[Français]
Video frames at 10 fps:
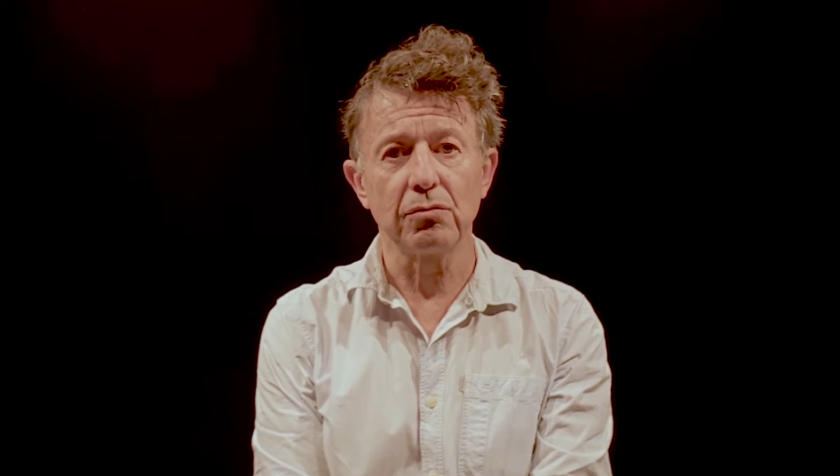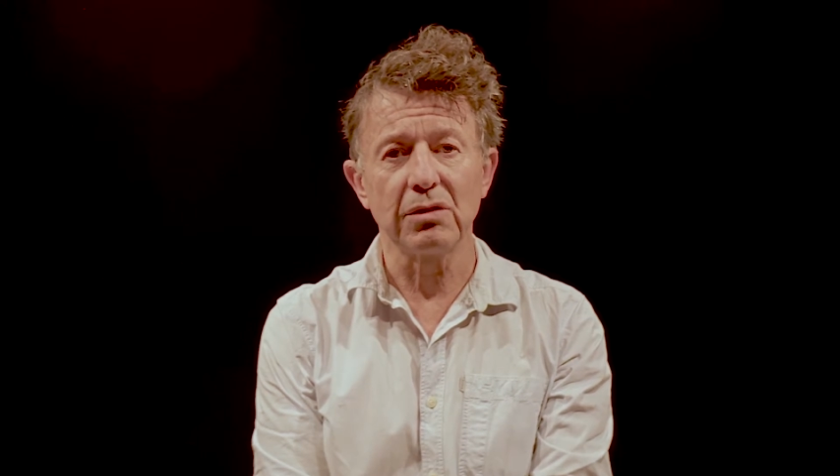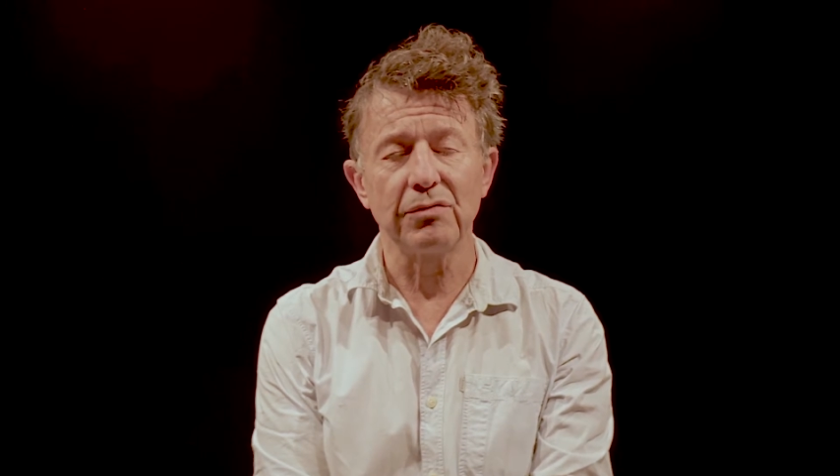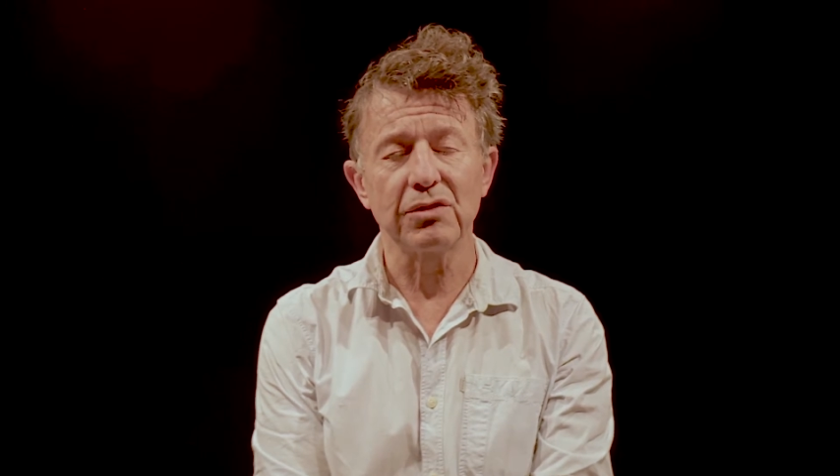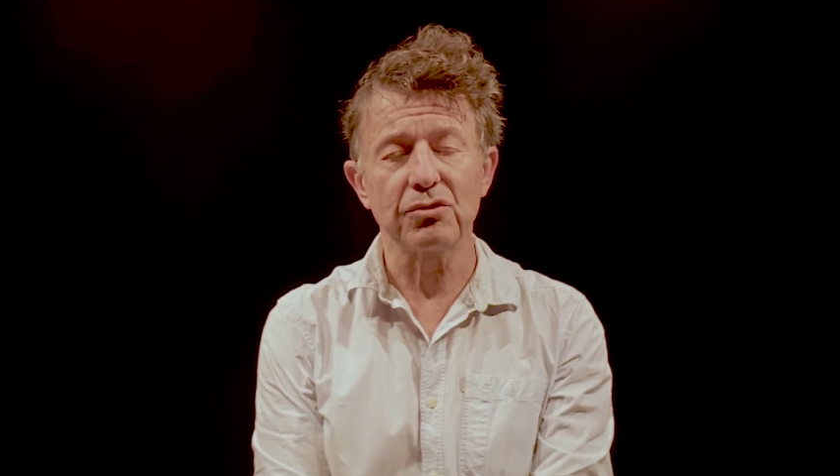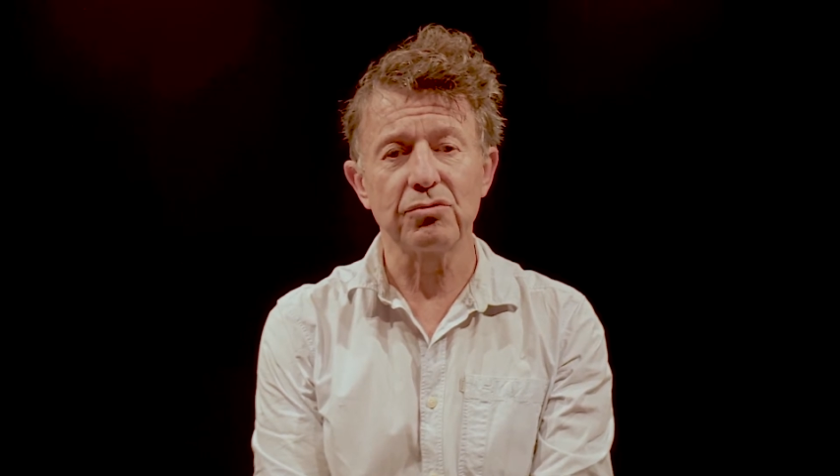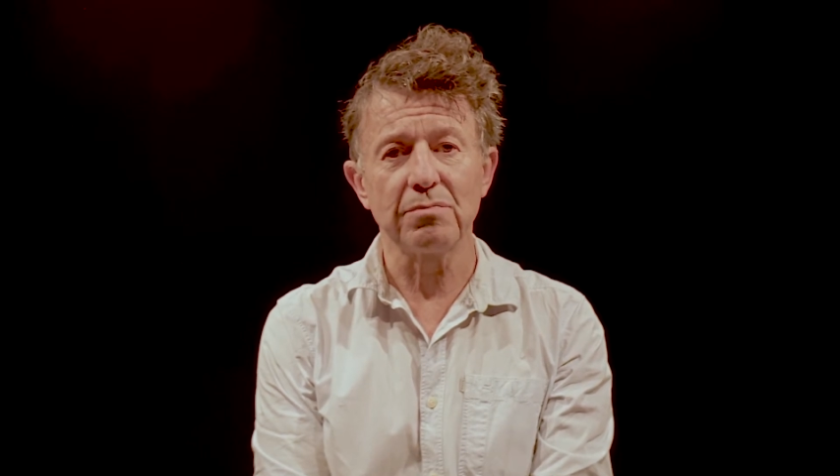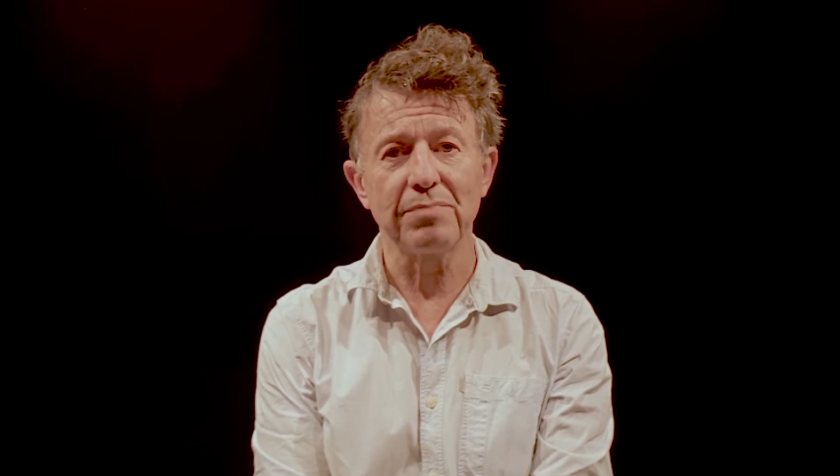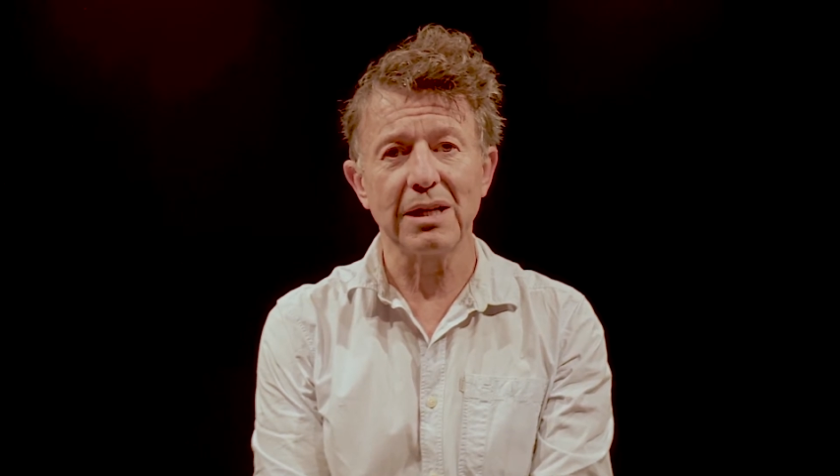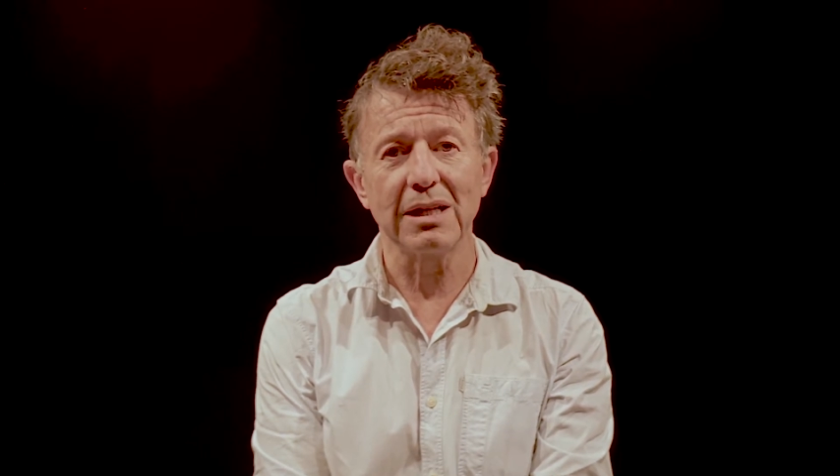Des fois, je ne suis
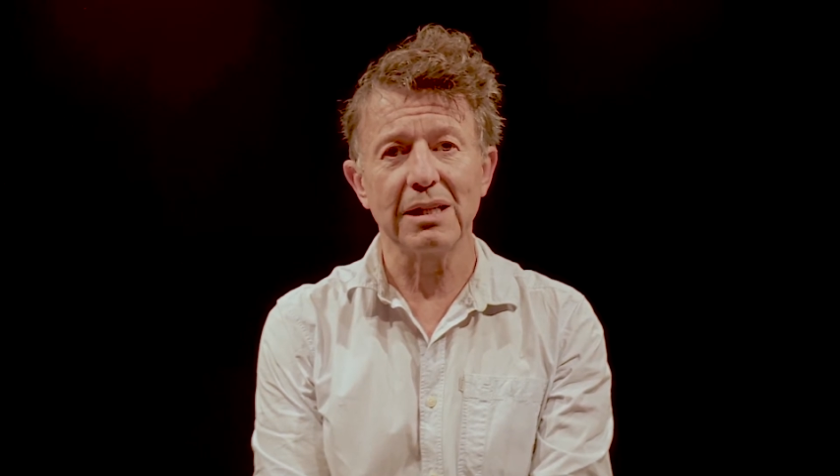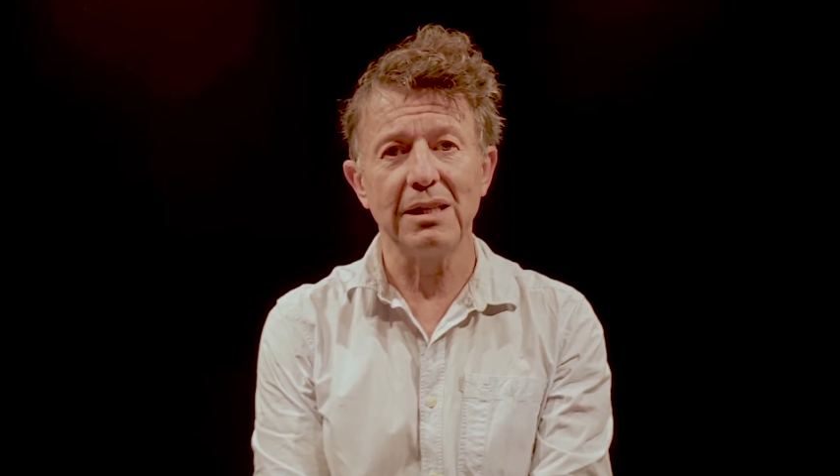pas un gars de